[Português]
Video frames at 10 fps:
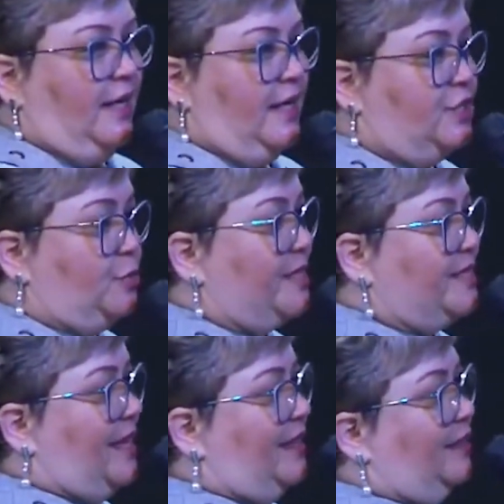E de uma
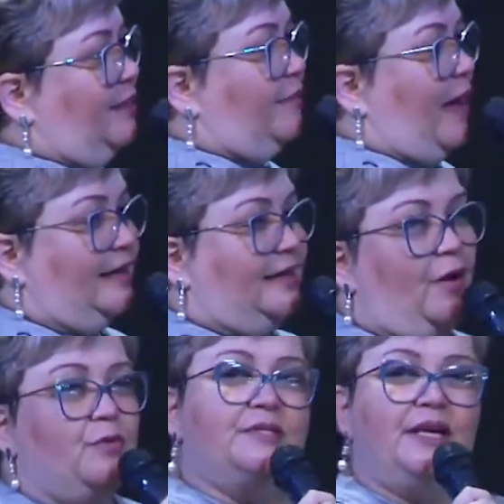certa até
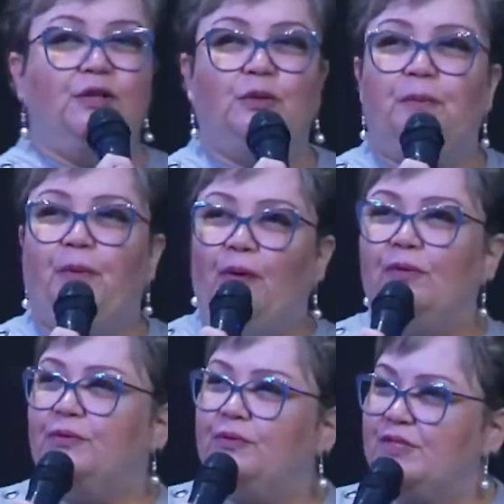um certo
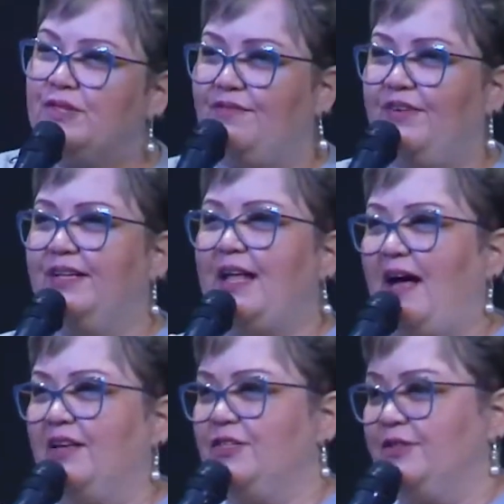ponto isso é
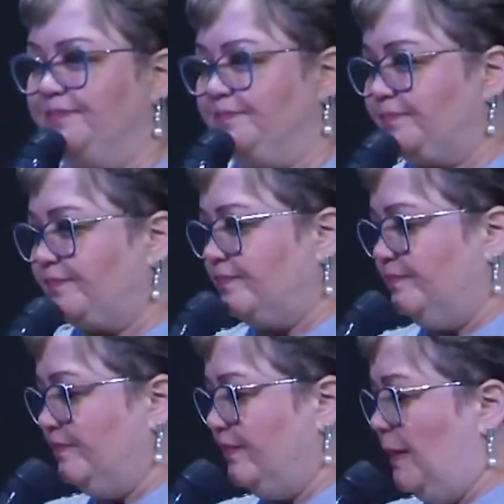verdade.
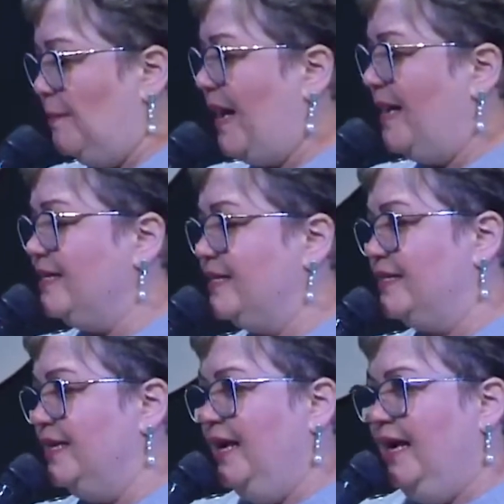
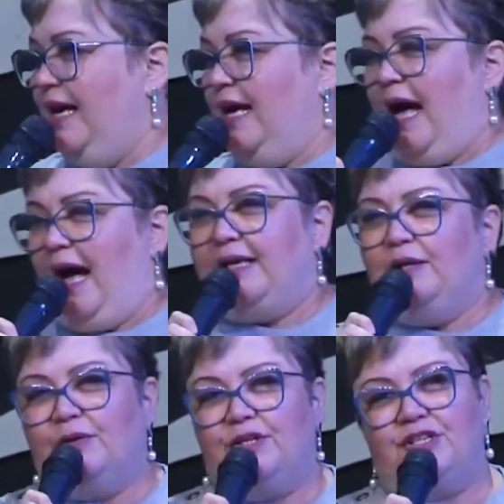Mas
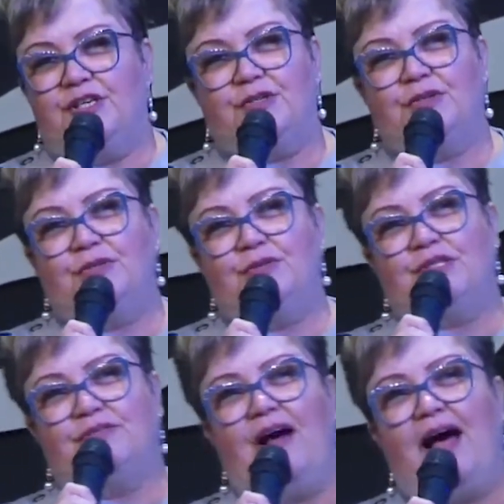aquilo que Jesus
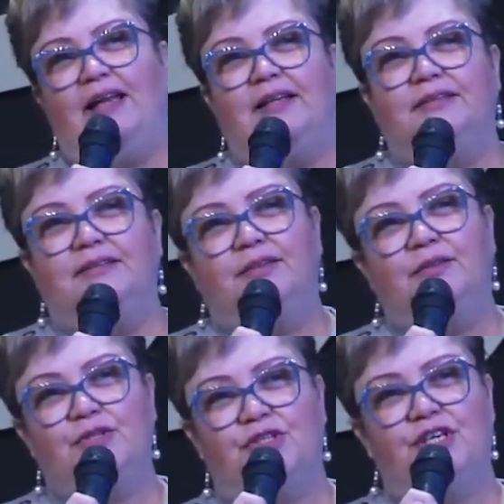nos fala
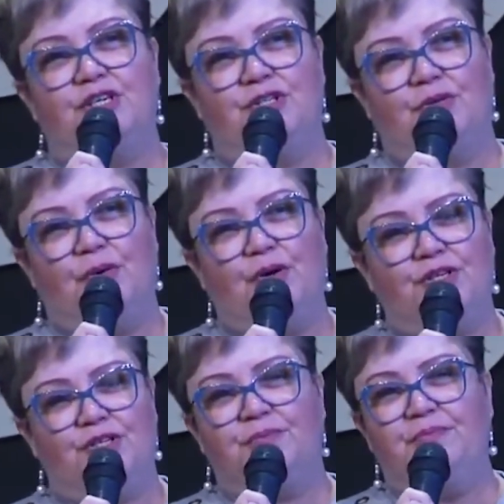nos dias de
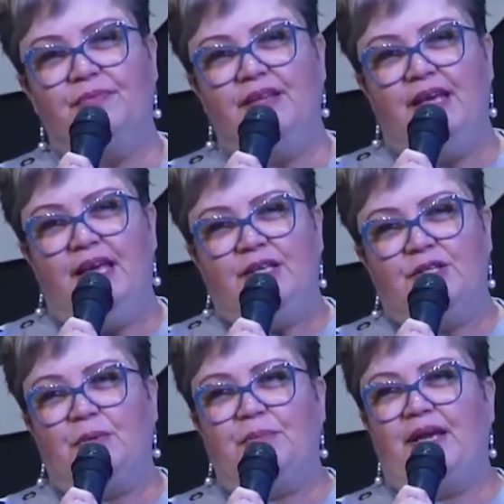hoje
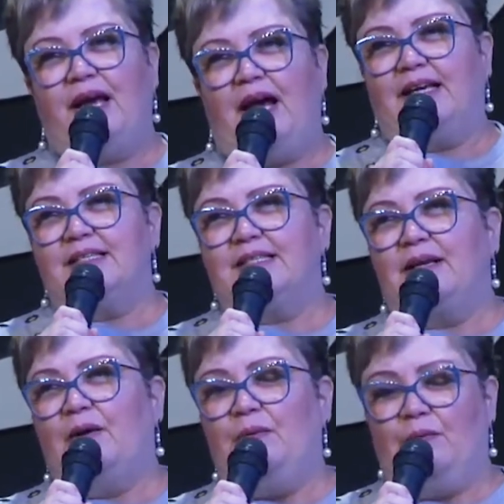sobre
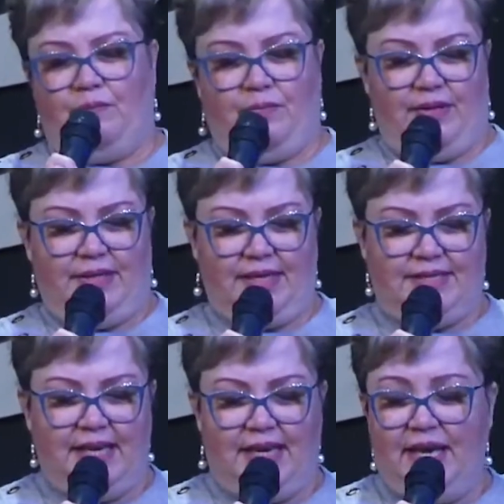questão da
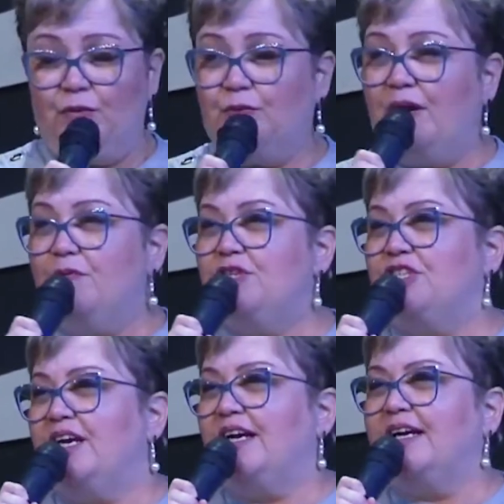cegueira, o não
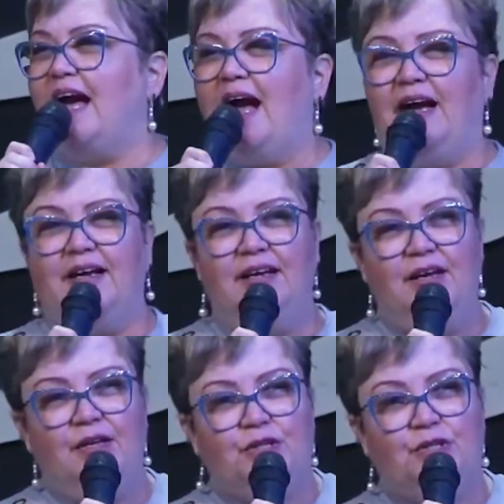enxergar
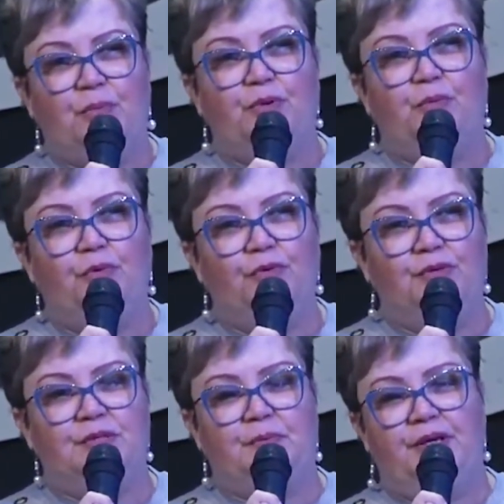sobre o mundo
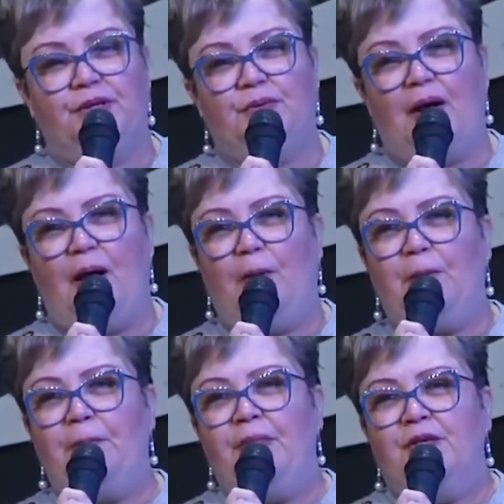espiritual,
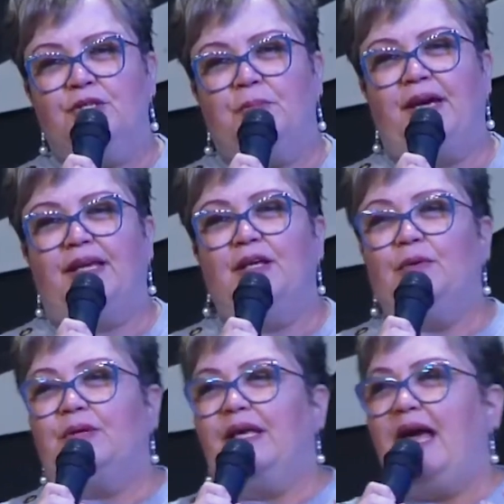sobre aquilo
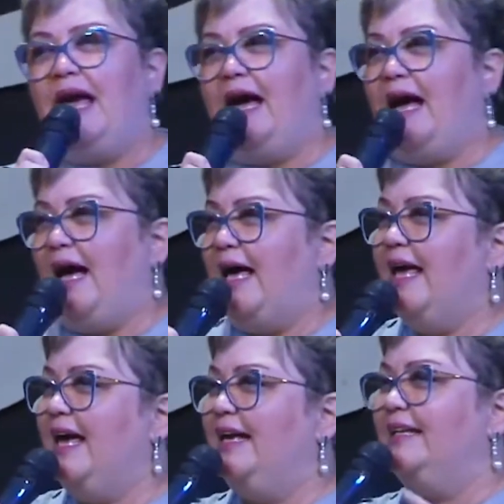que é a
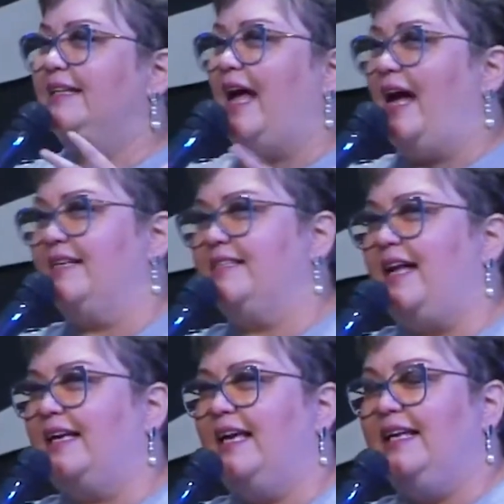realidade
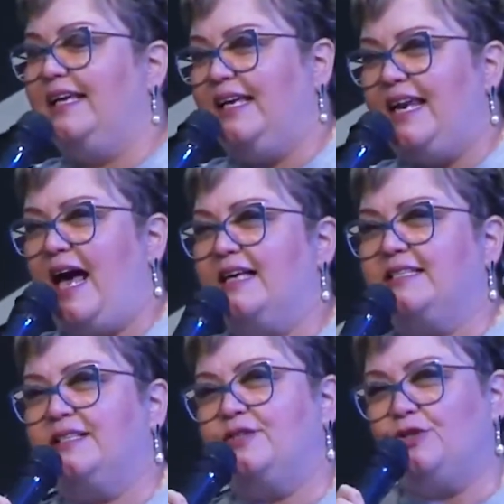daquele que
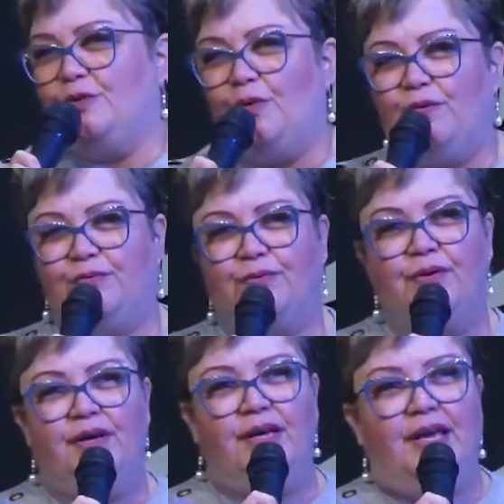nasce de novo
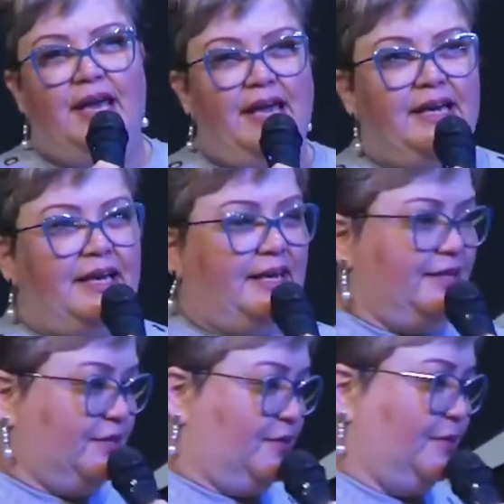em
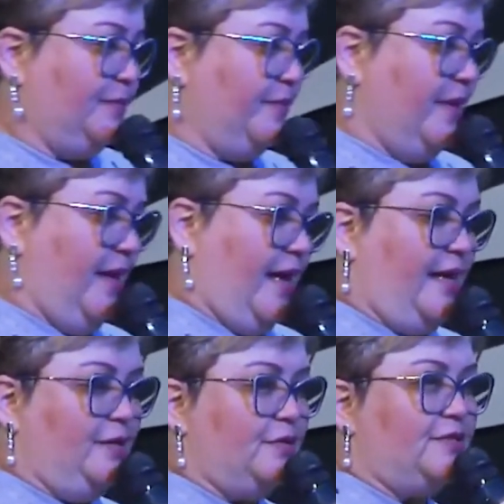Cristo,
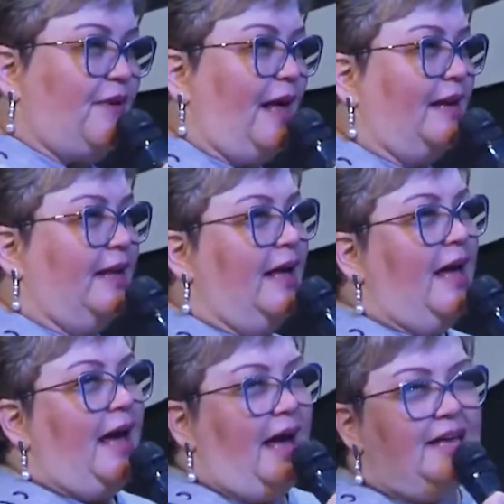ele nos fala
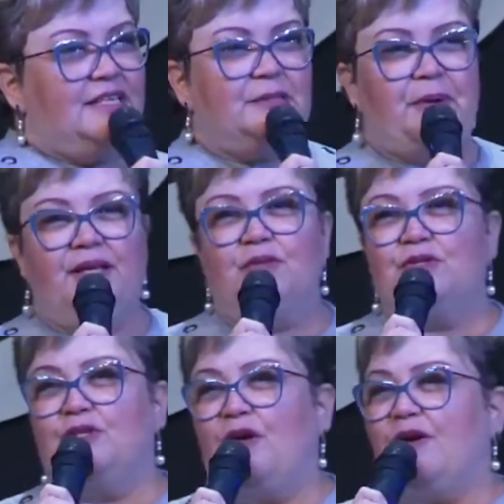a respeito
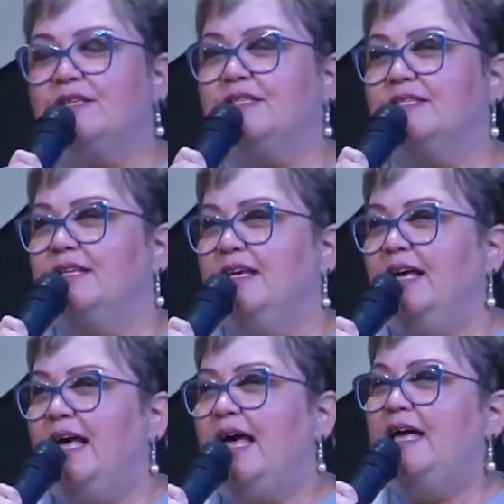de nós
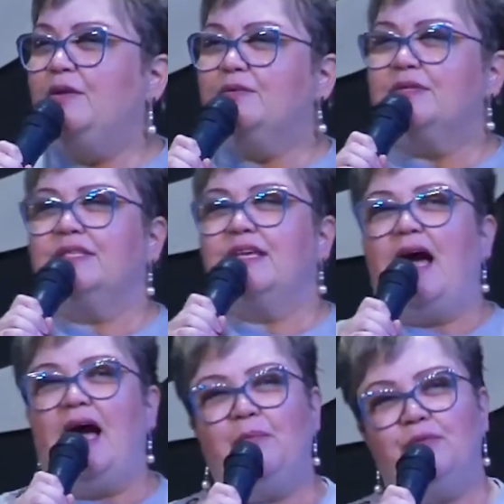
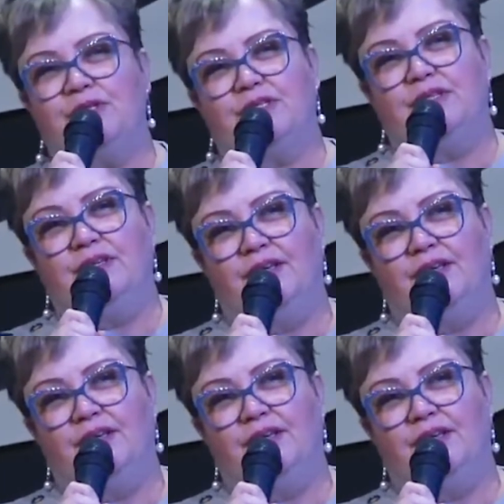renunciarmos